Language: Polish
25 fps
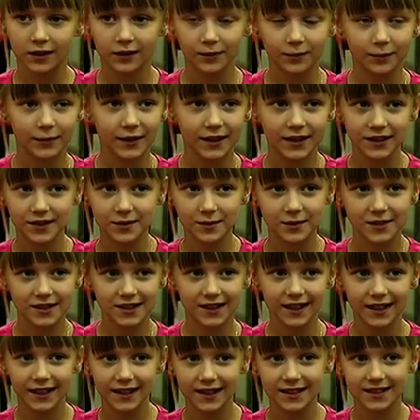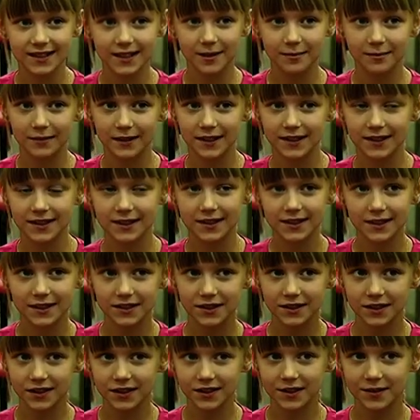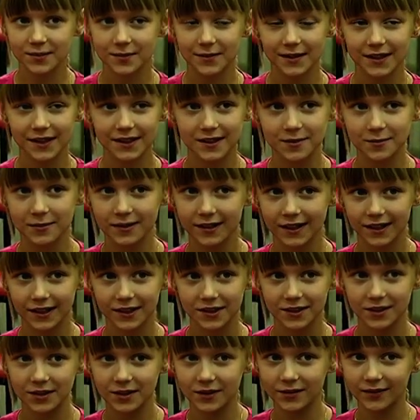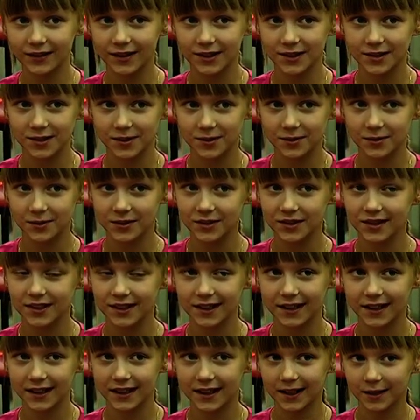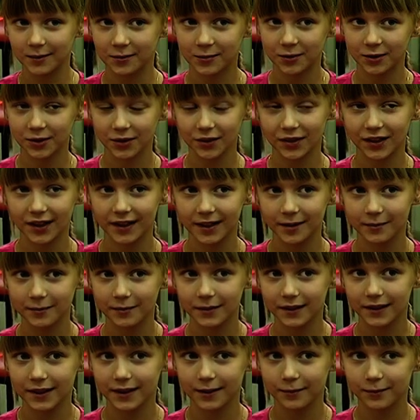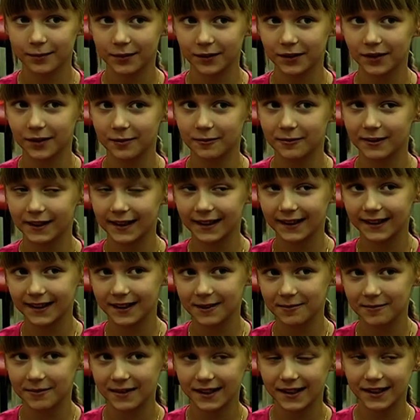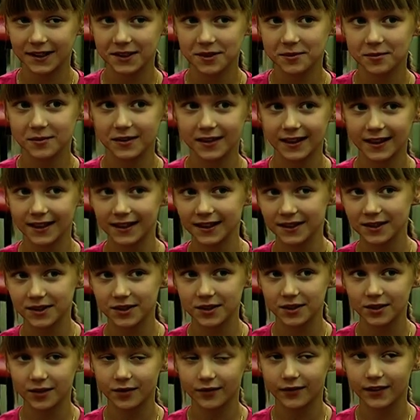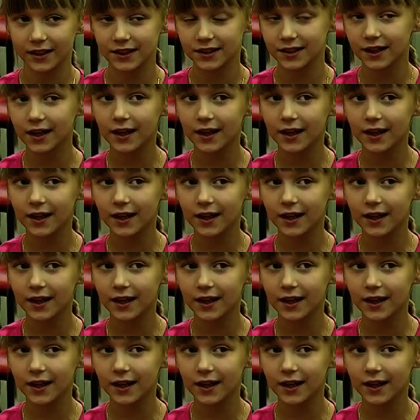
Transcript: mieliśmy zajęcia plastyczne, że mieliśmy narysować złodzieja albo siebie, potem rękę mieliśmy narysować,